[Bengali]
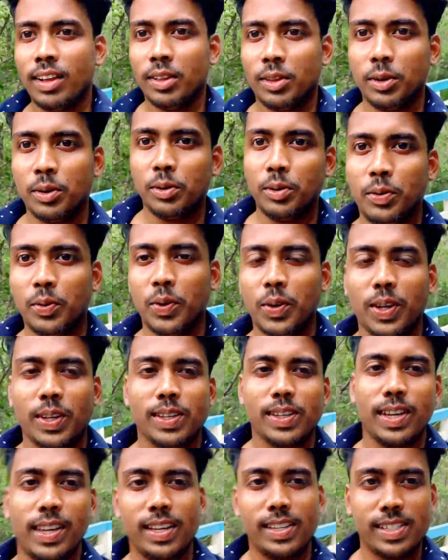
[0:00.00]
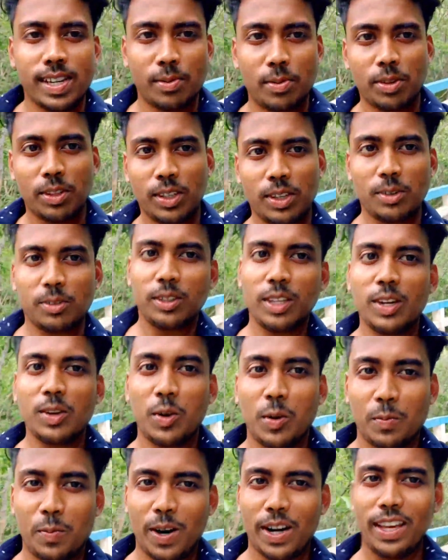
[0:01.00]
তো ইচ্ছামতি নদীর
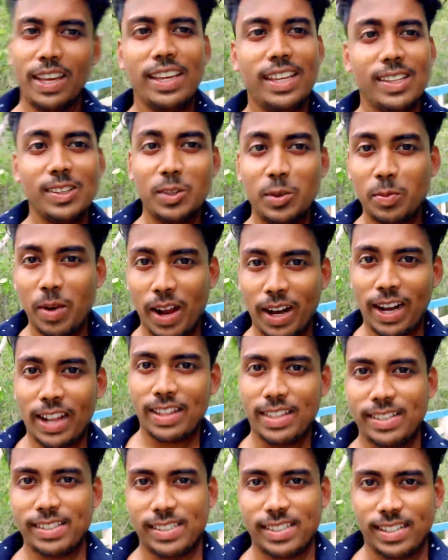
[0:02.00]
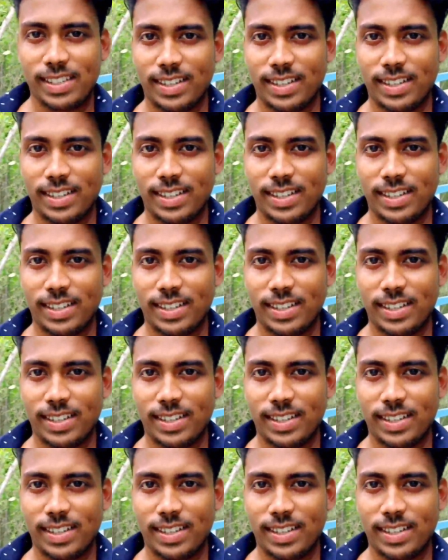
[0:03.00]
ওপারেই কিন্তু বাংলাদেশ